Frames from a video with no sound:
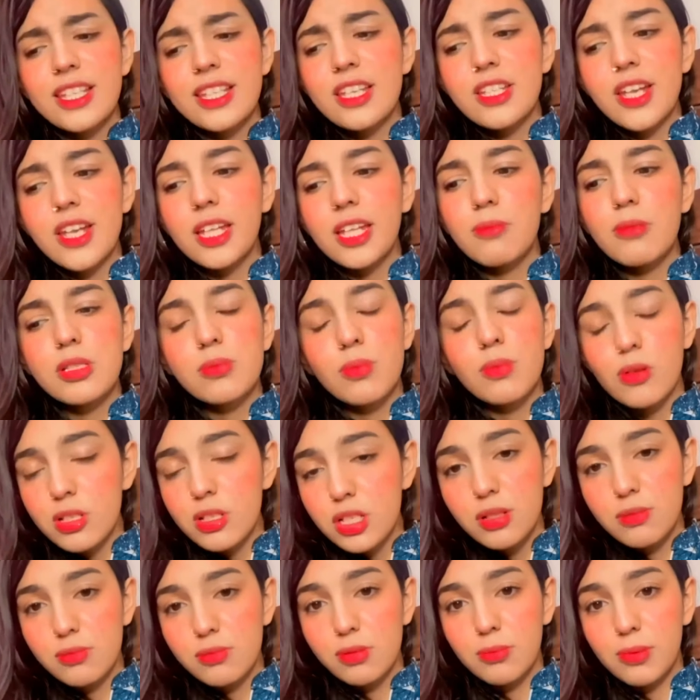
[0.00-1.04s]
इसलिए शायद हमें
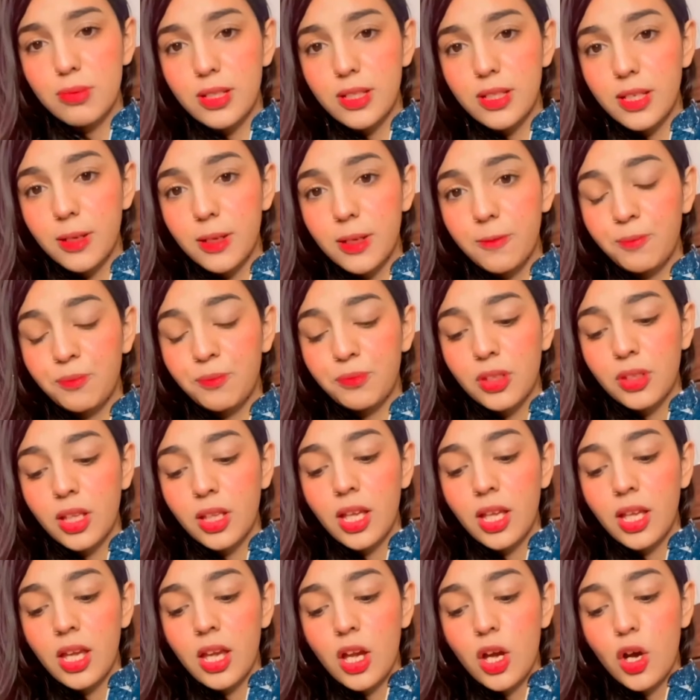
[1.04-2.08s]
स्पॉन्सरशिप भी मिलती है
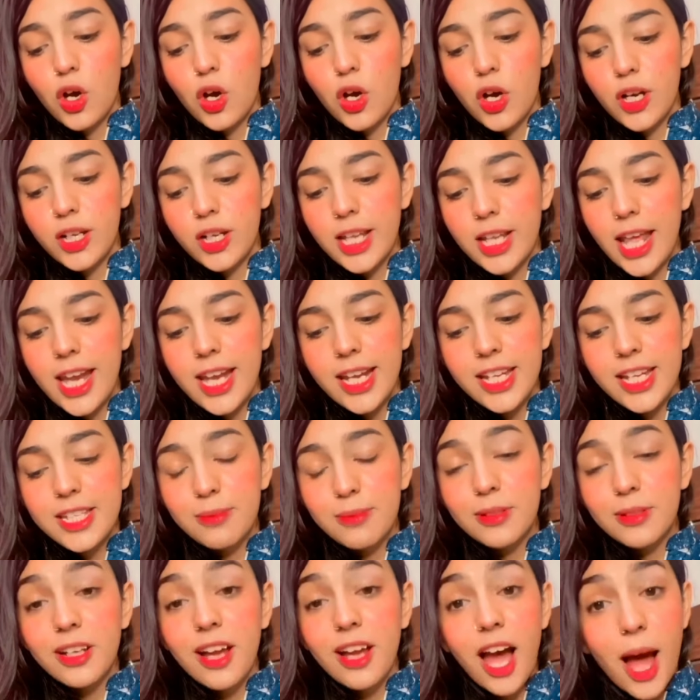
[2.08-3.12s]
और टैलेंट की
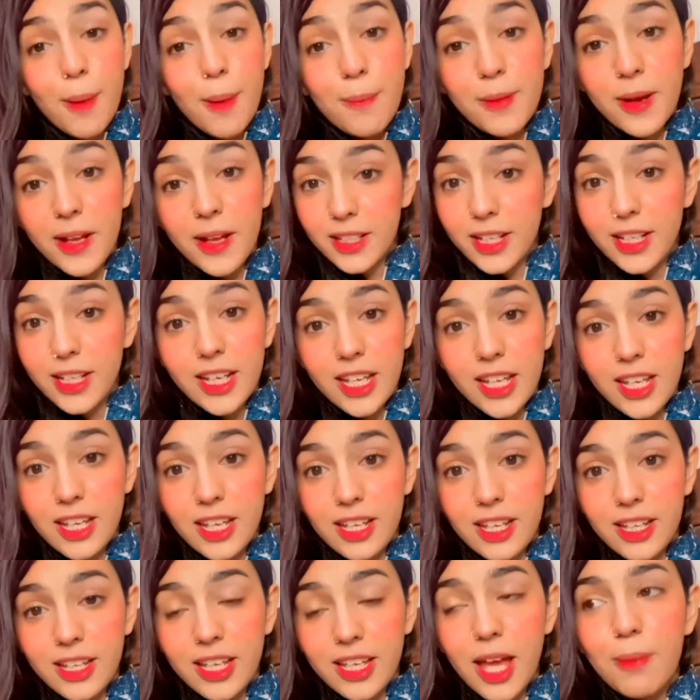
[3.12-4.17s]
जब तक आप कदर नहीं
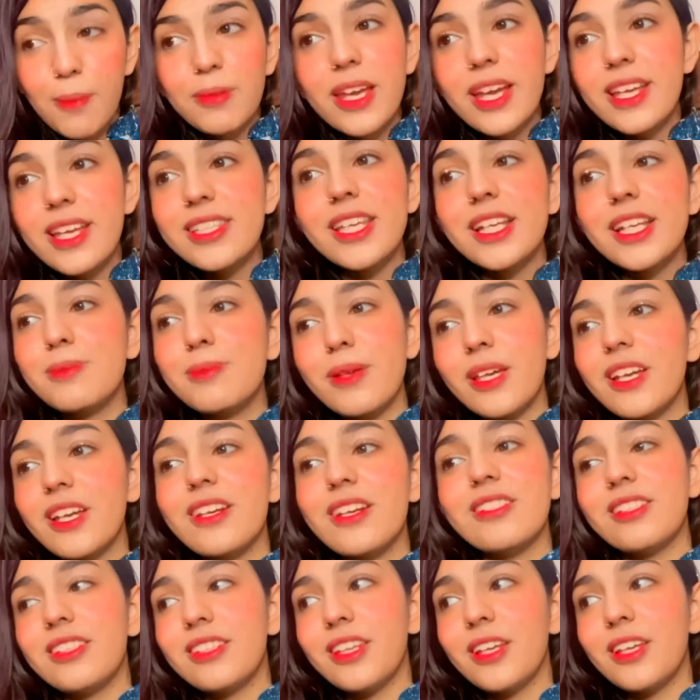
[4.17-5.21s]
करेंगे आप कैसे एक्सपेक्ट
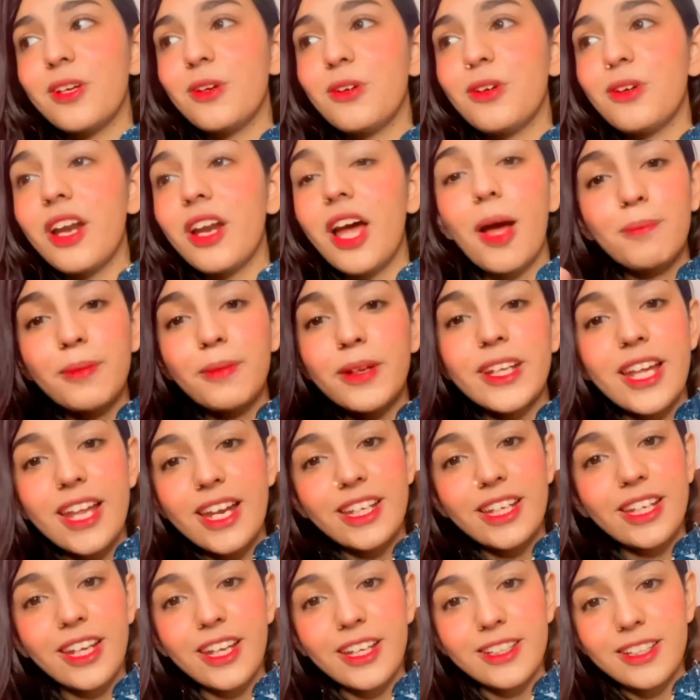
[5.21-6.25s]
कर सकते हैं कोई आपके
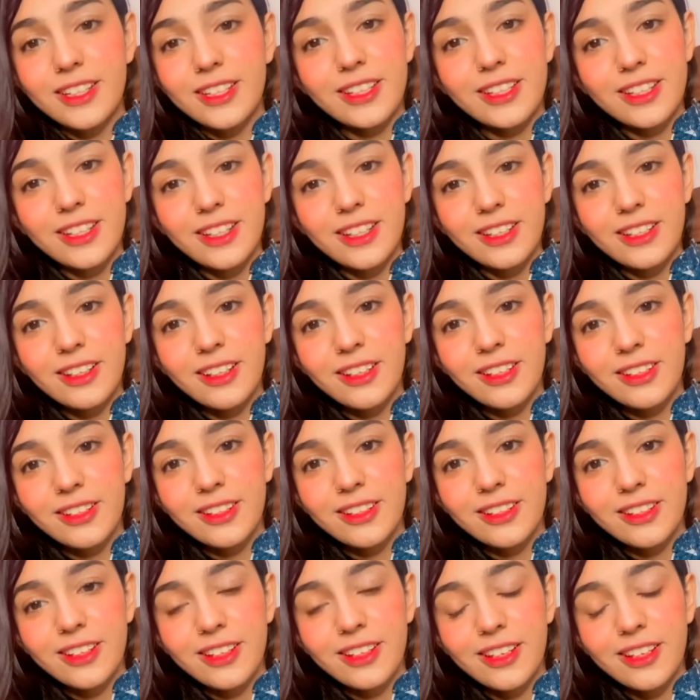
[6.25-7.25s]
टैलेंट की कदर करेगा